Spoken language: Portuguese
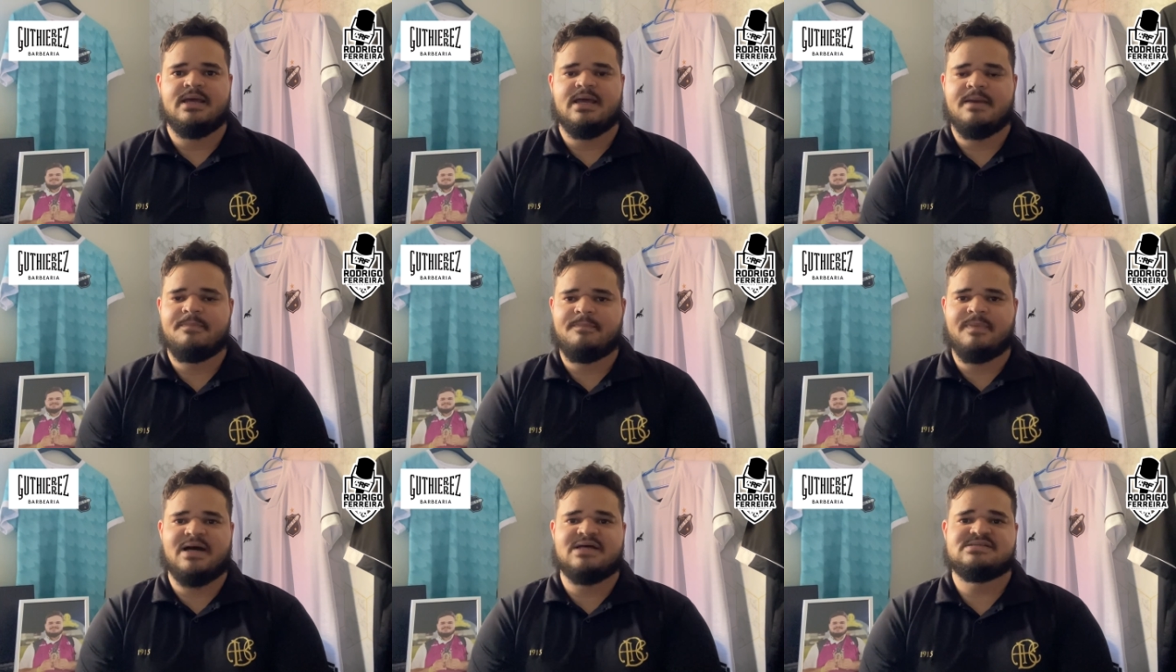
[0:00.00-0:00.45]

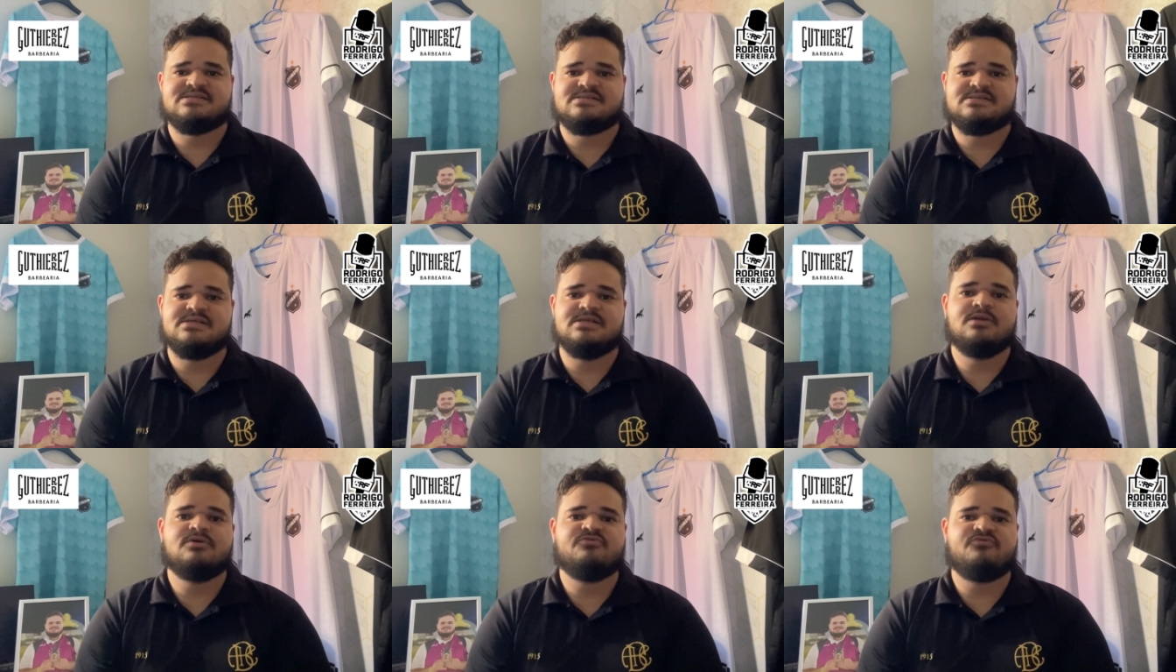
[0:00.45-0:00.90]
repasses
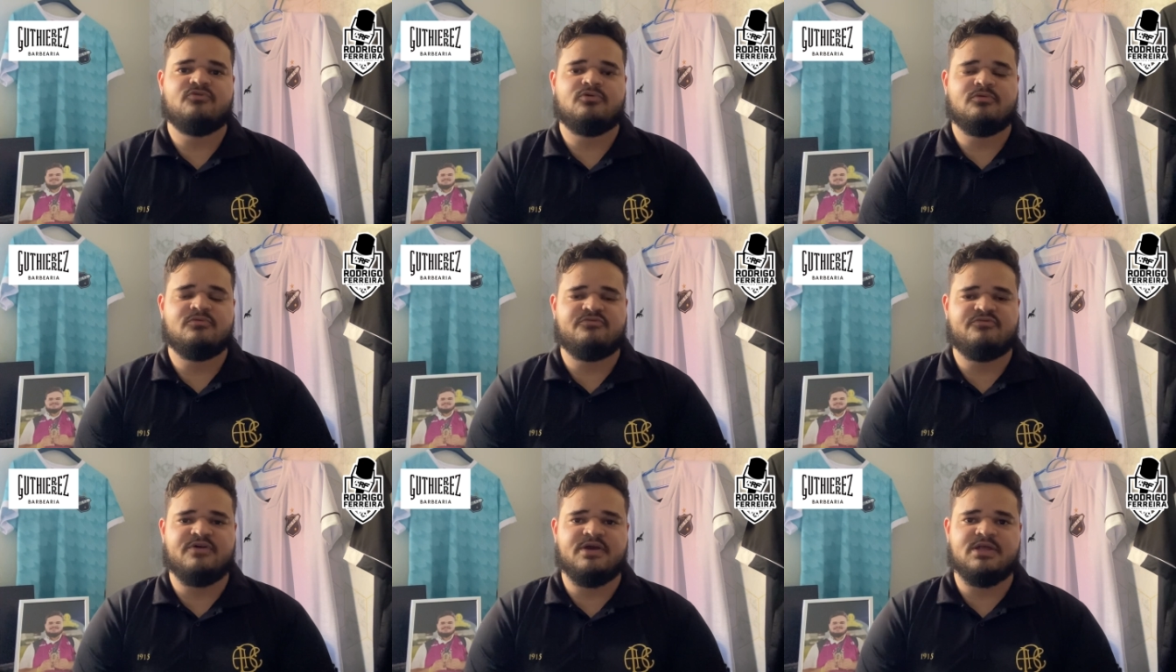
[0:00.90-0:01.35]
que não
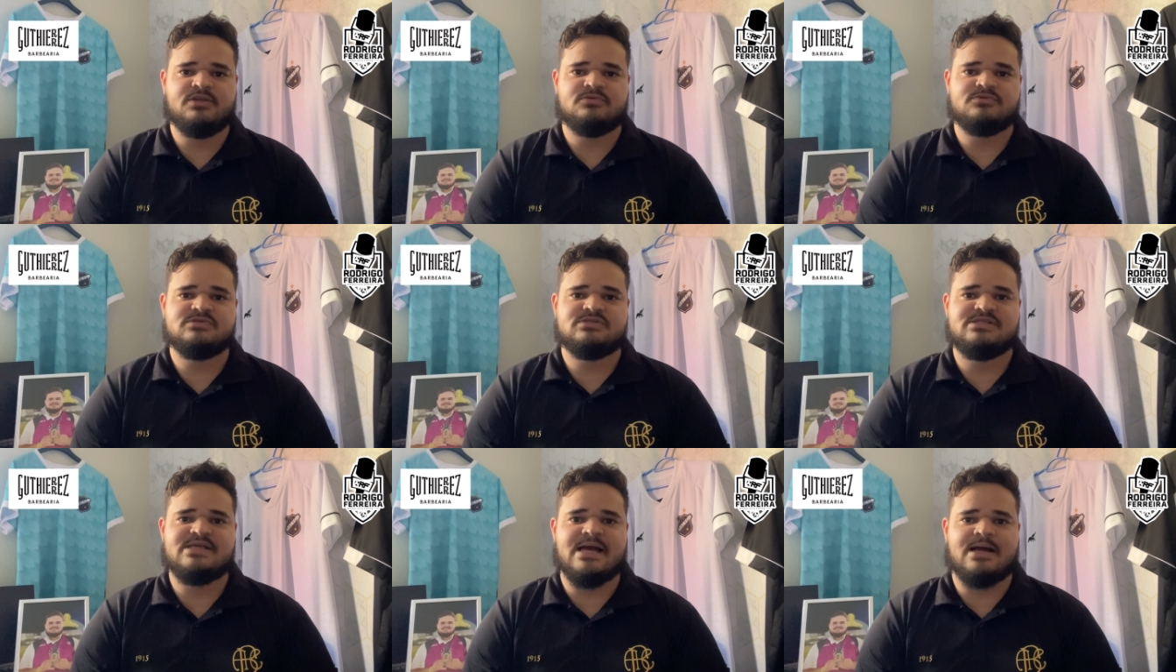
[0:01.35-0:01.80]
foram
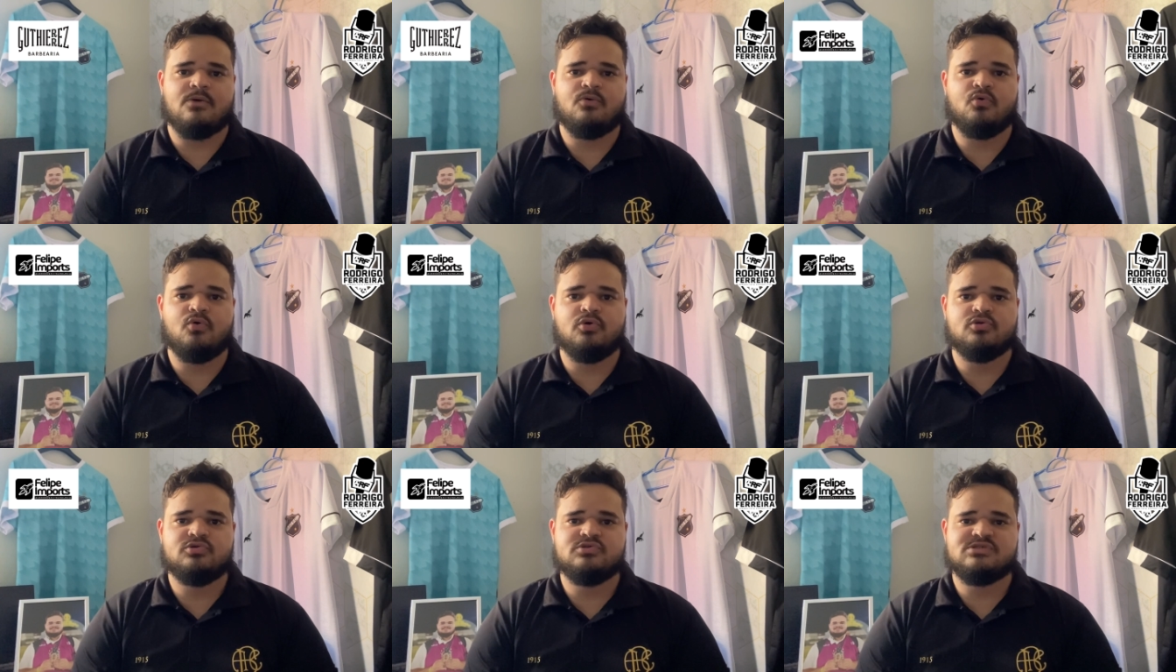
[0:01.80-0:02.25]
feitos de
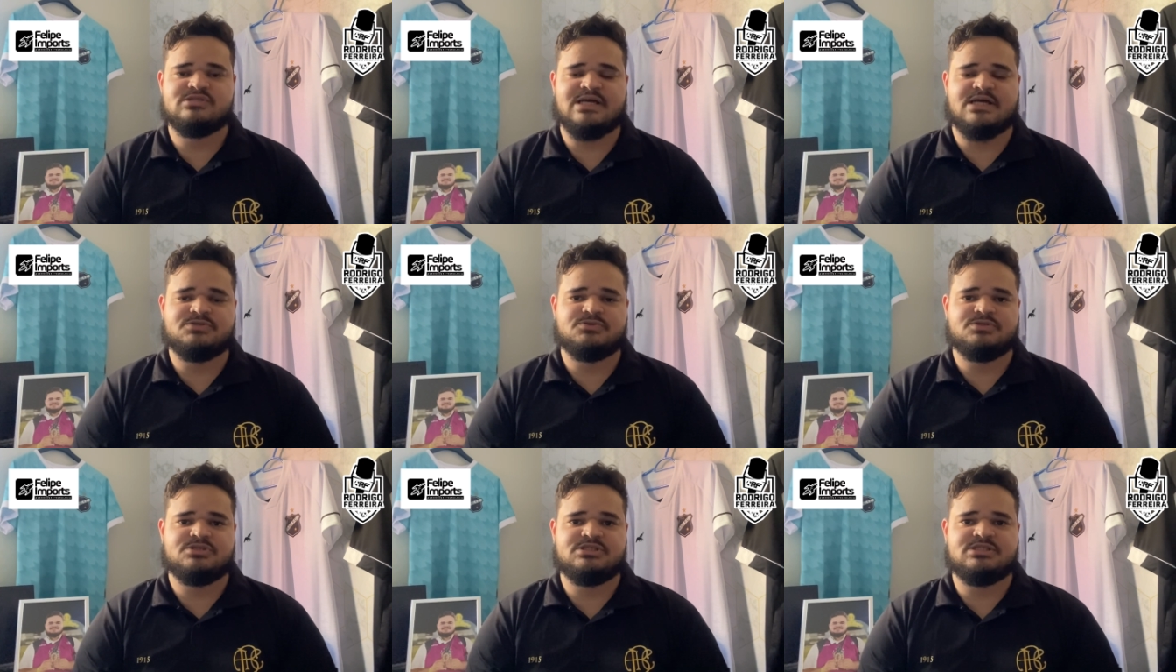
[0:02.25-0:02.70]
acordos
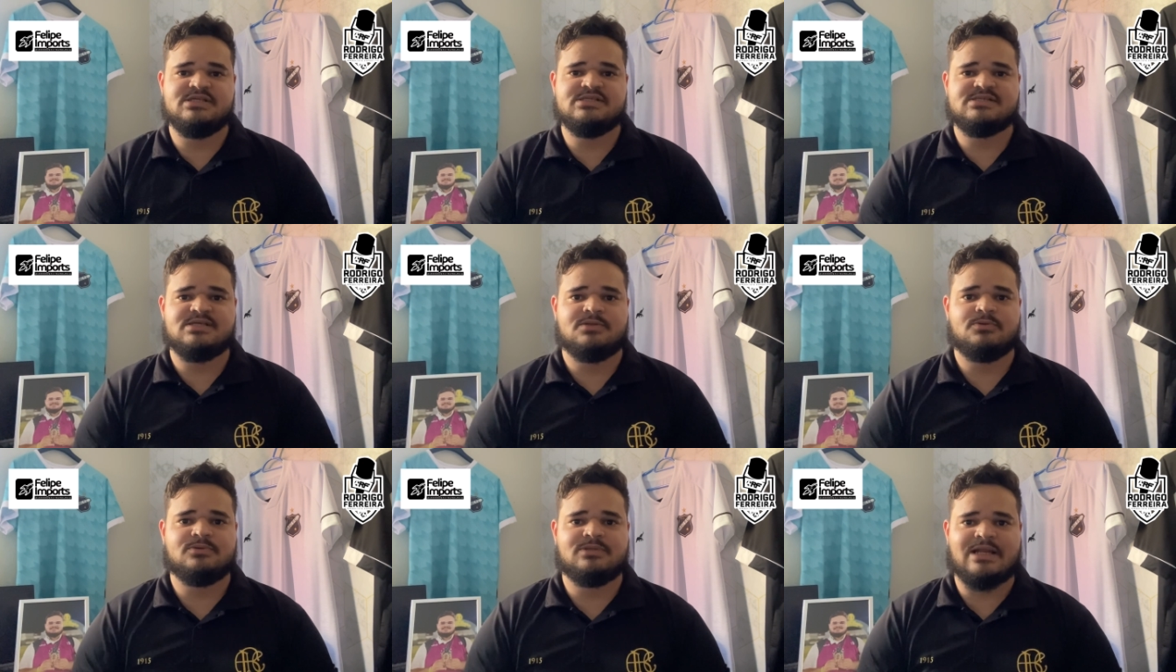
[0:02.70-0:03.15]
na
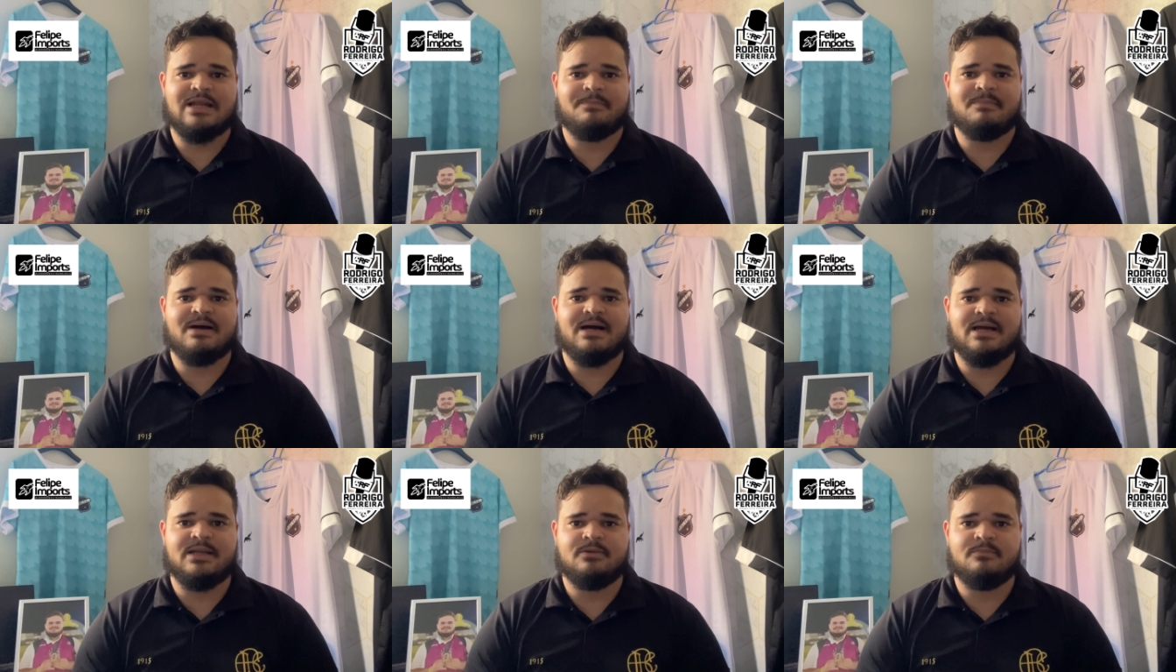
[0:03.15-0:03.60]
Justiça do
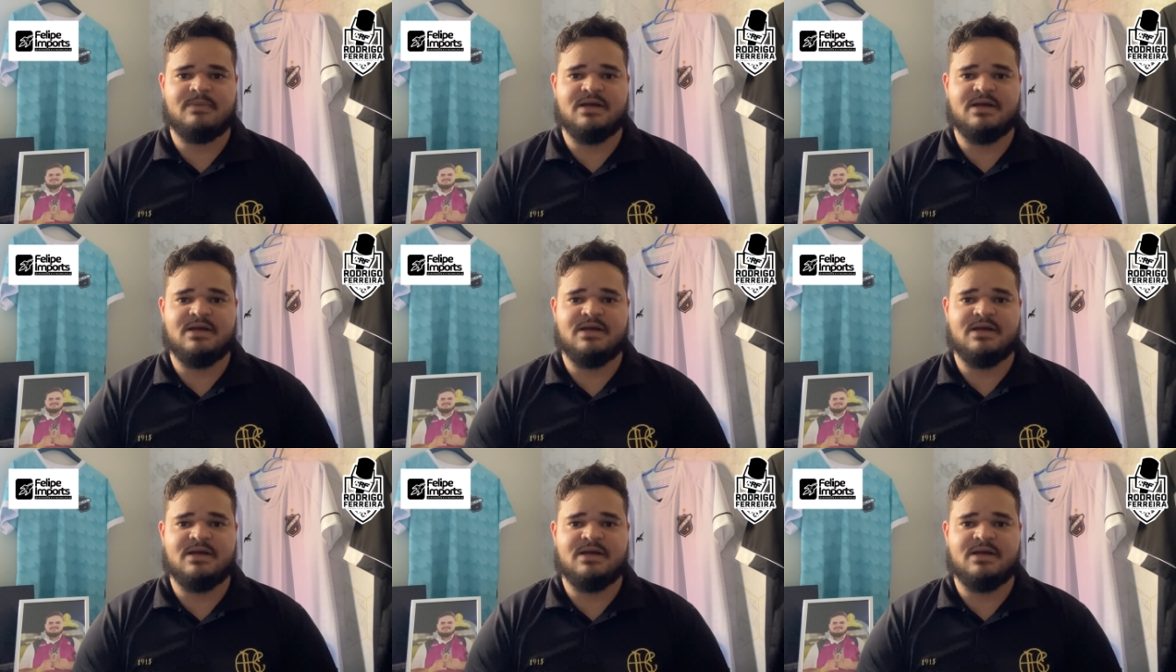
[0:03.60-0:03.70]
Trabalho.